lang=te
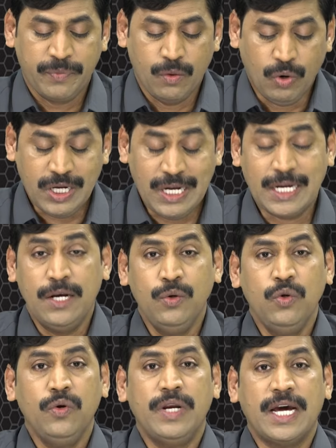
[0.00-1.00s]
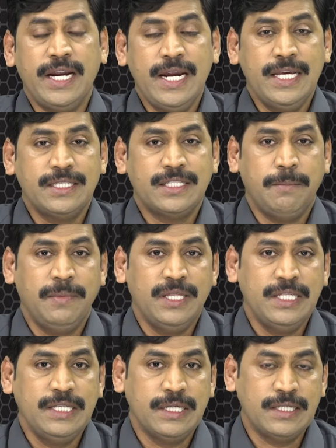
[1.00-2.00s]
ఒక్క కర్నూలు నగరానికి
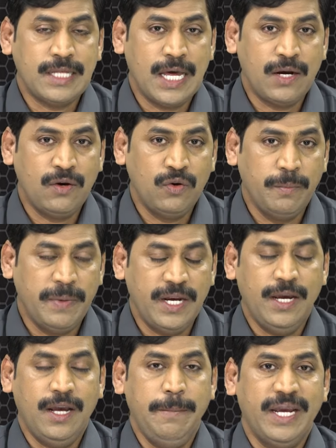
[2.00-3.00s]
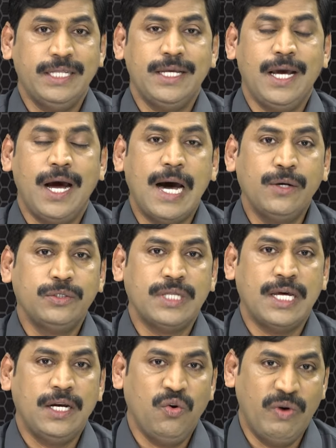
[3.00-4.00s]
సంబంధించిన స్థానాల్లో మినహా మిగతా ఆరు
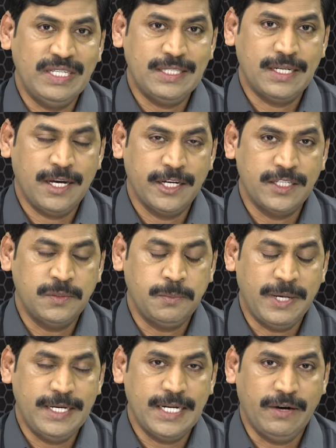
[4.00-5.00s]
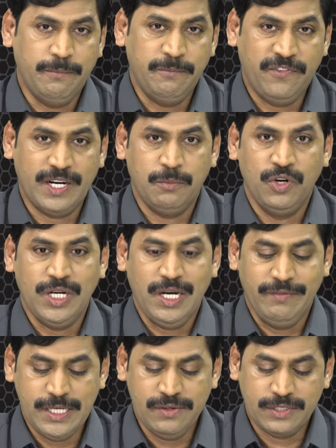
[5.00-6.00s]
స్థానాల్లో వైఎస్ఆర్ కాంగ్రెస్ పార్టీ కంఫర్టబుల్గా
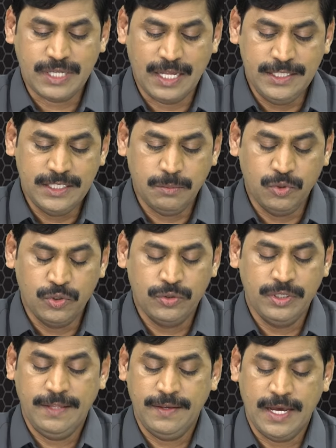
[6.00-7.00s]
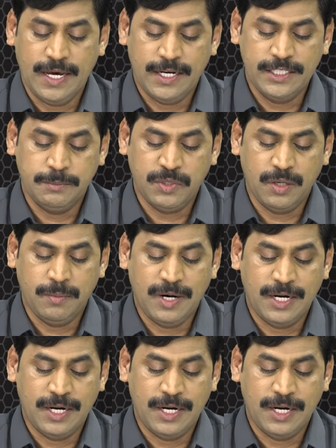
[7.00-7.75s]
విజయం సాధించబోతుంది అనేది నాగన్న చెప్తున్నమాట